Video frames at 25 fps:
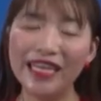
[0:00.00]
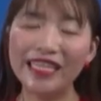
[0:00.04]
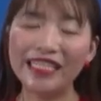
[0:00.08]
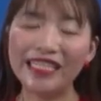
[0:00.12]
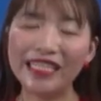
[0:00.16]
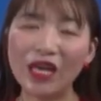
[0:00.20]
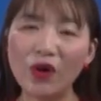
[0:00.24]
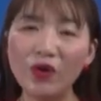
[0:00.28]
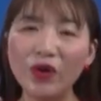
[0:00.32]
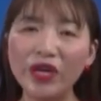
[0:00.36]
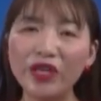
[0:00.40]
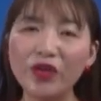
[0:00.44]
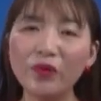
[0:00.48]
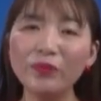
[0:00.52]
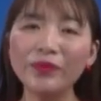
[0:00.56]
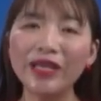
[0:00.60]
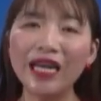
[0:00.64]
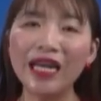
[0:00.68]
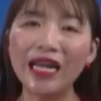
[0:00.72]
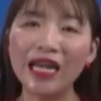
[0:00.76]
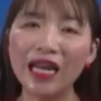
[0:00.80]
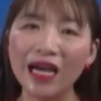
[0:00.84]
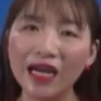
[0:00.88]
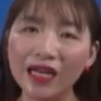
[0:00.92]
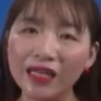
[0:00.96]
sau khi chúng ta
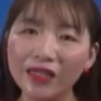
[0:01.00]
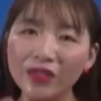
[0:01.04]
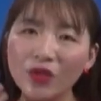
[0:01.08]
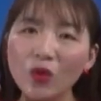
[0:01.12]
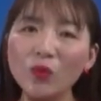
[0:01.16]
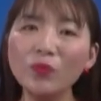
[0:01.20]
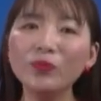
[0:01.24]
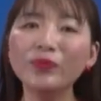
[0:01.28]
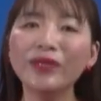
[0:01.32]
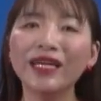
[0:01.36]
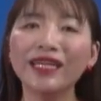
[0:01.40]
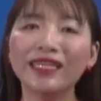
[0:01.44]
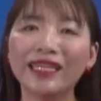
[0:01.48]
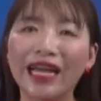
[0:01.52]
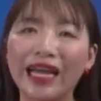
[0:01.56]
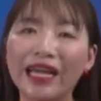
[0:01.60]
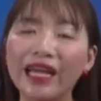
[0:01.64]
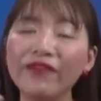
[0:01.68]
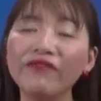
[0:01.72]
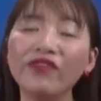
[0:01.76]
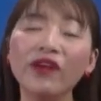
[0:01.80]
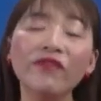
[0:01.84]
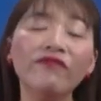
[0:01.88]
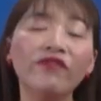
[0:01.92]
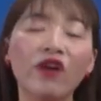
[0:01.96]
lọc tung tất cả
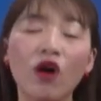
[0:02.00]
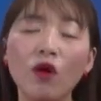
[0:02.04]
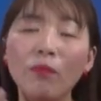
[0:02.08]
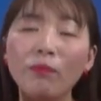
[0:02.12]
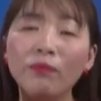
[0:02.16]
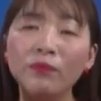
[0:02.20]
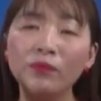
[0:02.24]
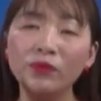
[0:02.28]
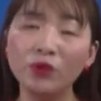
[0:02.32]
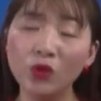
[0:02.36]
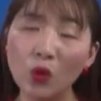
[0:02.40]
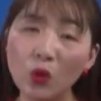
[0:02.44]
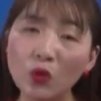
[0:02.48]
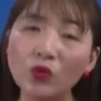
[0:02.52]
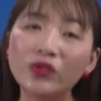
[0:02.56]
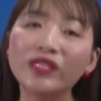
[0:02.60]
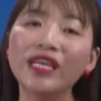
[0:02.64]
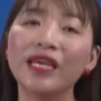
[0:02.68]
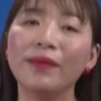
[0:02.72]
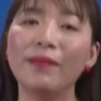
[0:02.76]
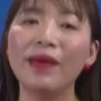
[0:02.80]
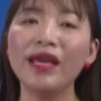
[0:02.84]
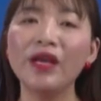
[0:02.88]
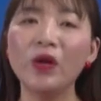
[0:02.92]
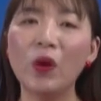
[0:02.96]
cái vớ vỏ xù
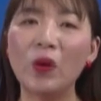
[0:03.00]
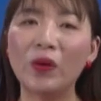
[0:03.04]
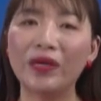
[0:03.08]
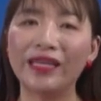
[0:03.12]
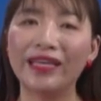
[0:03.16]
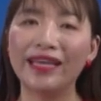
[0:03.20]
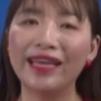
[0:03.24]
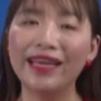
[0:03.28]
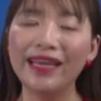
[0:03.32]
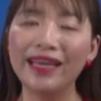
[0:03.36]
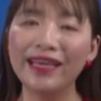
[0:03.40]
xì bên ngoài